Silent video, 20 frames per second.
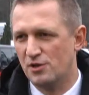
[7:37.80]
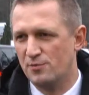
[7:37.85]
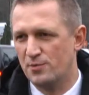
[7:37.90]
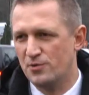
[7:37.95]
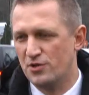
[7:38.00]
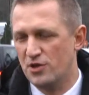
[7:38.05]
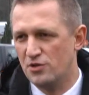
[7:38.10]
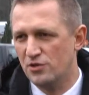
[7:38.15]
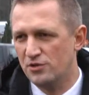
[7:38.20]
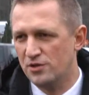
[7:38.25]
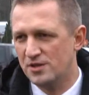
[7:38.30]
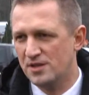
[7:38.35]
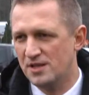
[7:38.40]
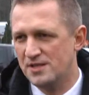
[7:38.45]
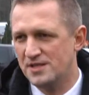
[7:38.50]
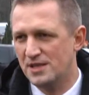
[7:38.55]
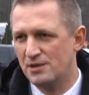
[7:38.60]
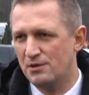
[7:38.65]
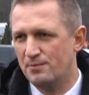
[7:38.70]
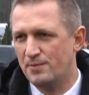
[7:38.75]
też poszerzony
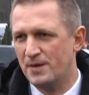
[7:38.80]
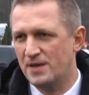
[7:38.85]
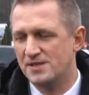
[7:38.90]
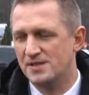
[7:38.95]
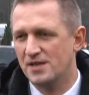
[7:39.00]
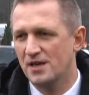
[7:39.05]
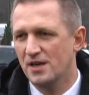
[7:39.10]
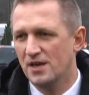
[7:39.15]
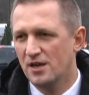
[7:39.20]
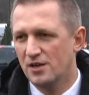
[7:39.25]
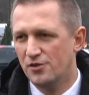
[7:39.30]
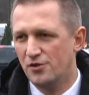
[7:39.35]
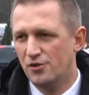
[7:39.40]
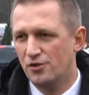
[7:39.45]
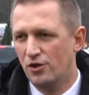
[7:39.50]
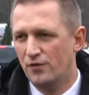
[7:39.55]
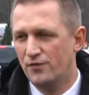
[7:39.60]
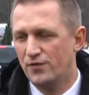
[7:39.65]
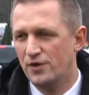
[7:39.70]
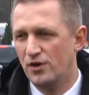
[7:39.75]
ten cały pas
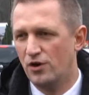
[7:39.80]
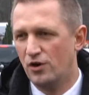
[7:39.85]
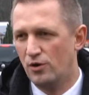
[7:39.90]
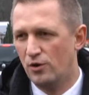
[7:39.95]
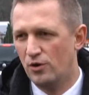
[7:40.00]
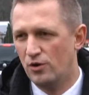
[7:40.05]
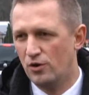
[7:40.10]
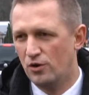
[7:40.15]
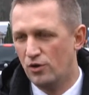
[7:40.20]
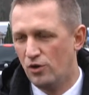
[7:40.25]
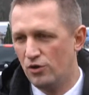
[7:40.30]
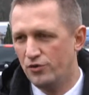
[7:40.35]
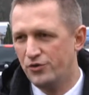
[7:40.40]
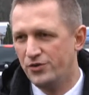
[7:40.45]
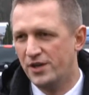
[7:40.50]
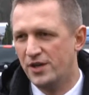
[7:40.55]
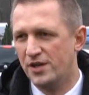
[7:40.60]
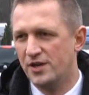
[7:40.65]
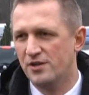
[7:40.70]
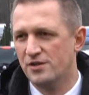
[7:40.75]
drogowy o
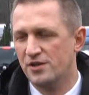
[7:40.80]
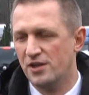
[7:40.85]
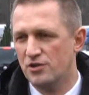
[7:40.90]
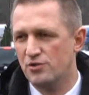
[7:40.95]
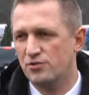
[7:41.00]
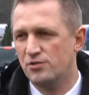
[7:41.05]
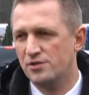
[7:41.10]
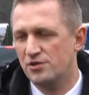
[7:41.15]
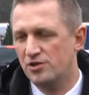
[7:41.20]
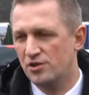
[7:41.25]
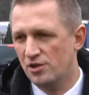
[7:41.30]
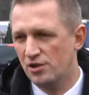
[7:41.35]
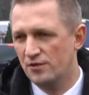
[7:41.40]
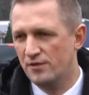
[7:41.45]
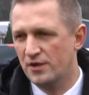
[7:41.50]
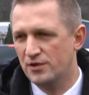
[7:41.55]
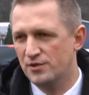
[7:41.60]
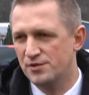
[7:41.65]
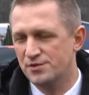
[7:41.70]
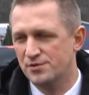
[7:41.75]
chodnik, też który, gdzie
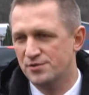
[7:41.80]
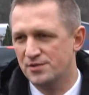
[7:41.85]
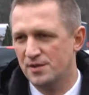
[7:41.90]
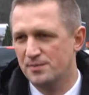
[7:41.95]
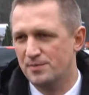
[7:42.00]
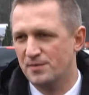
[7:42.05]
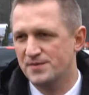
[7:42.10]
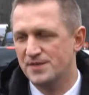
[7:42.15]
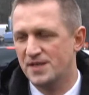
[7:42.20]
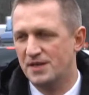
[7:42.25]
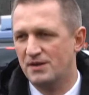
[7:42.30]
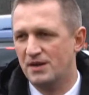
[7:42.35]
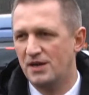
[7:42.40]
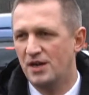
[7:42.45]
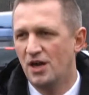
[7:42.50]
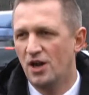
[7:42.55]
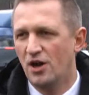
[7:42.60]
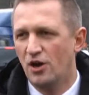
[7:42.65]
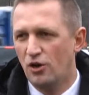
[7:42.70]
nowa konstrukcja powstała,